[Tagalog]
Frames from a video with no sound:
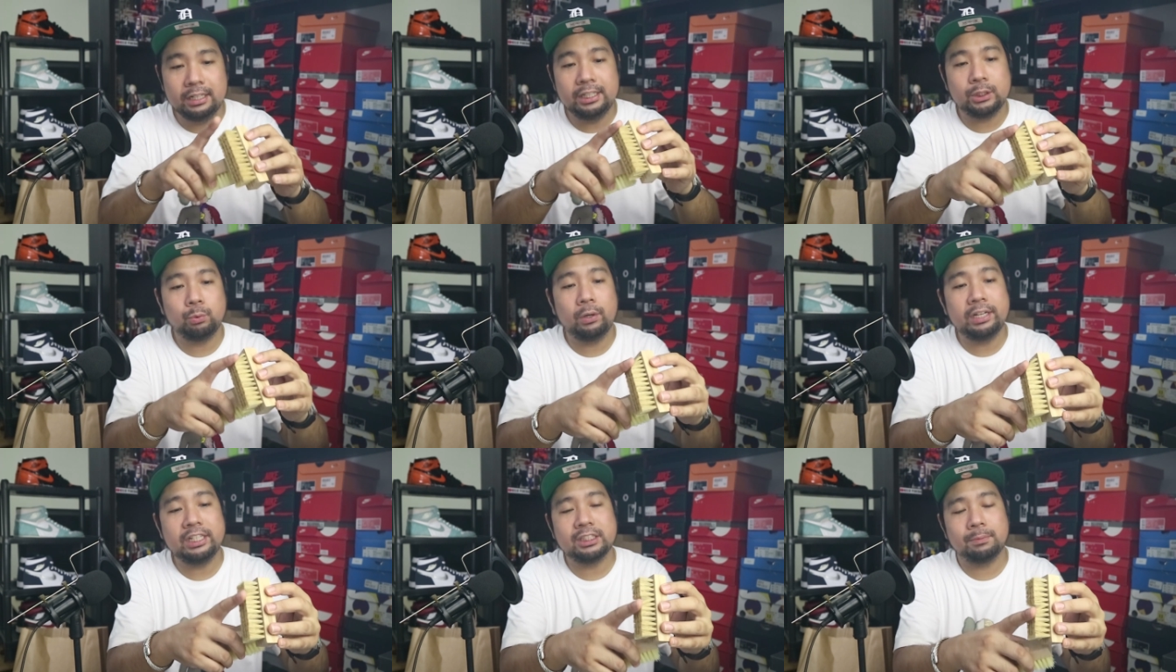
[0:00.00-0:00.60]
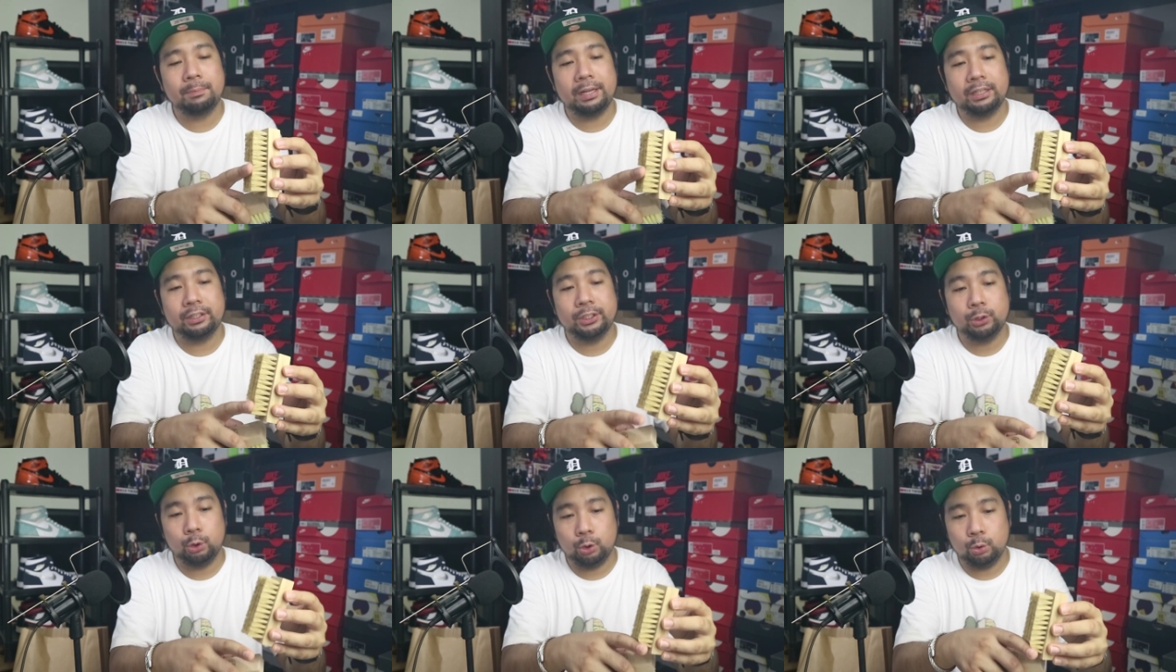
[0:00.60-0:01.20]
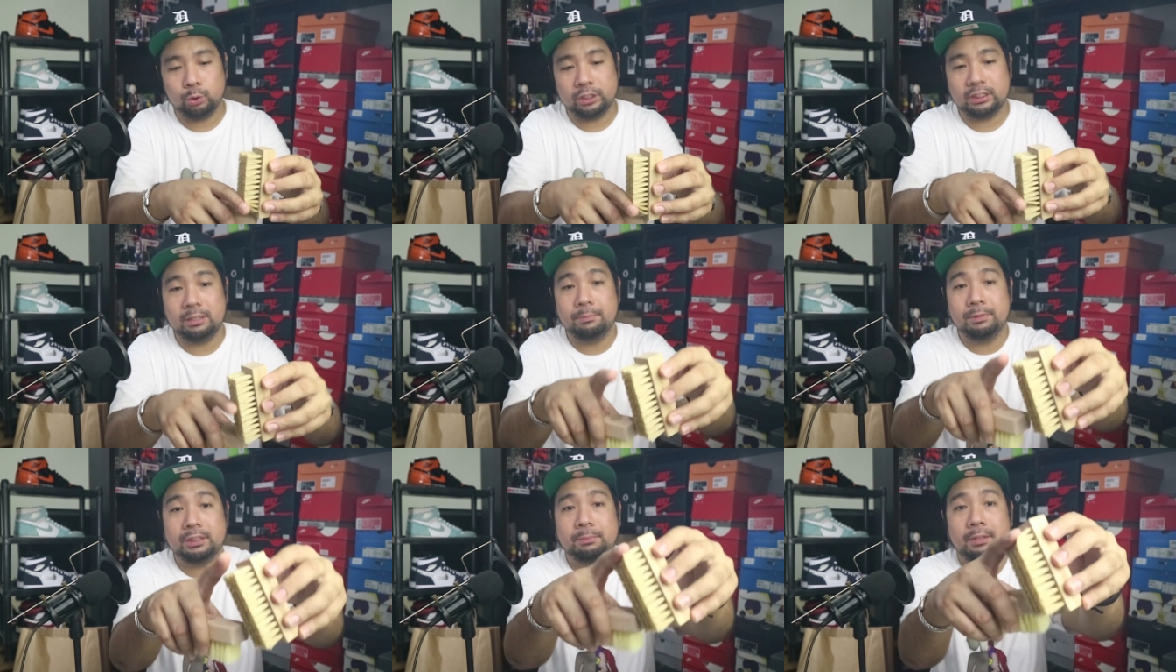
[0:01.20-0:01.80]
this one is better to use
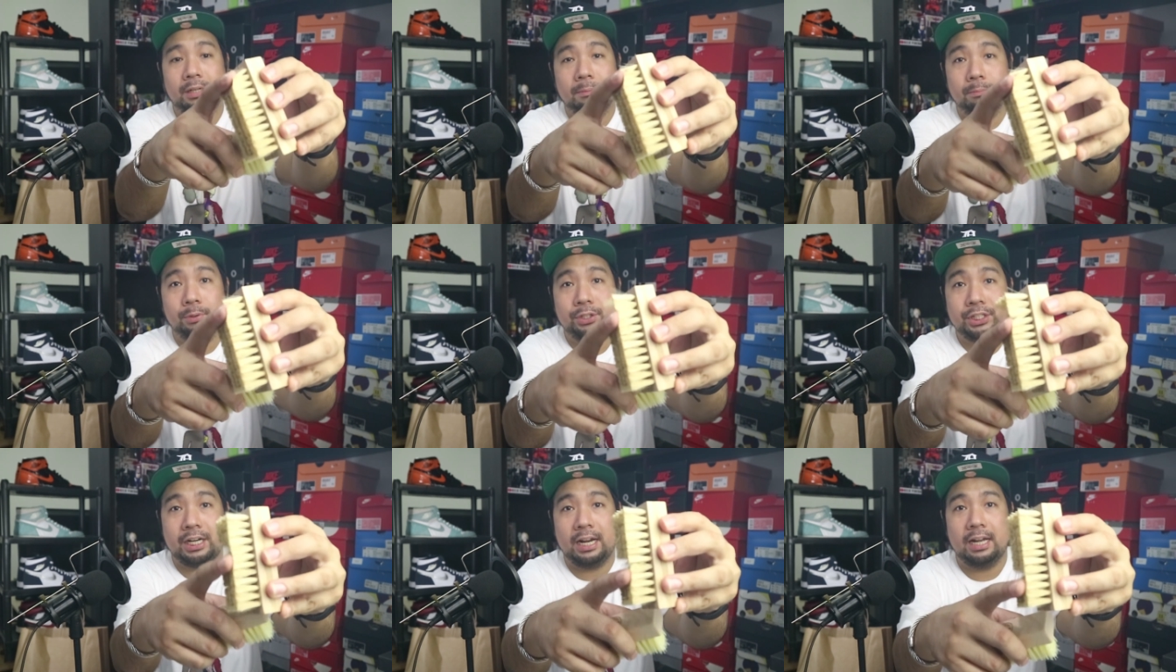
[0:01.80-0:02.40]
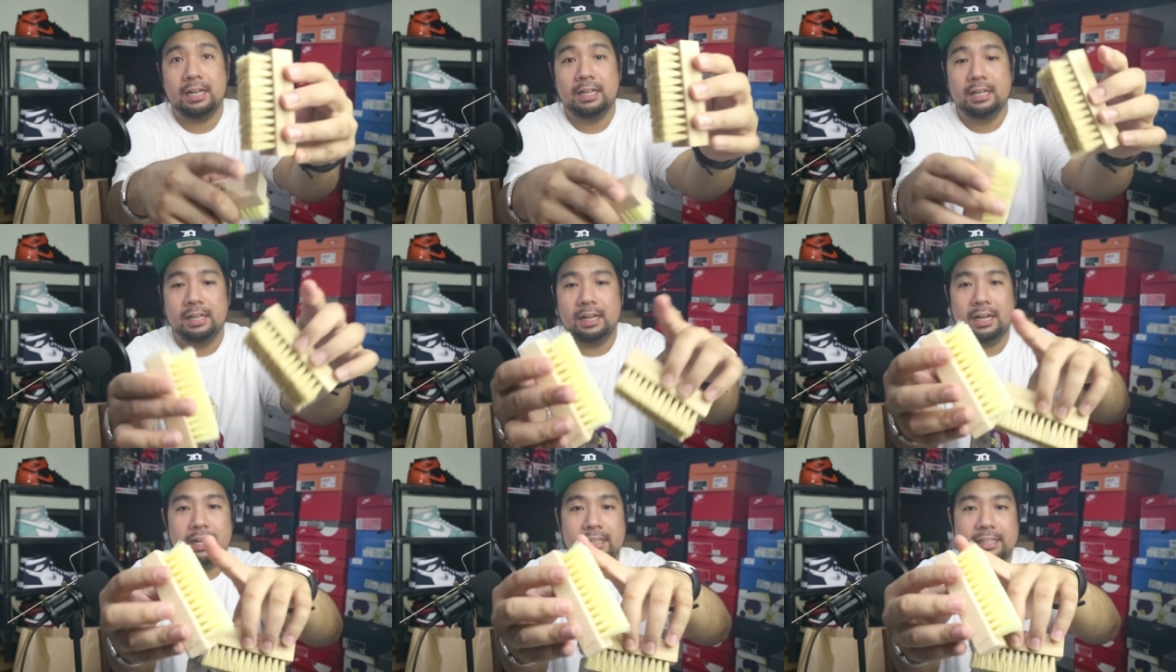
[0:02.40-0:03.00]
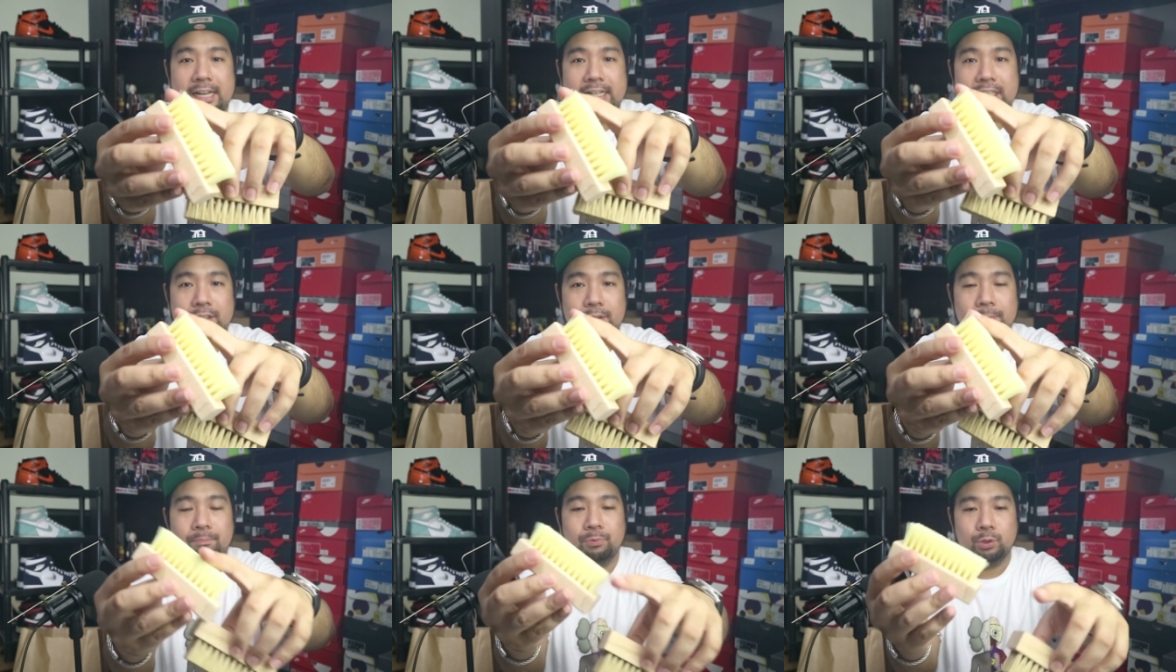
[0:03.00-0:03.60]
kasi mas malambot siya uh, than ito.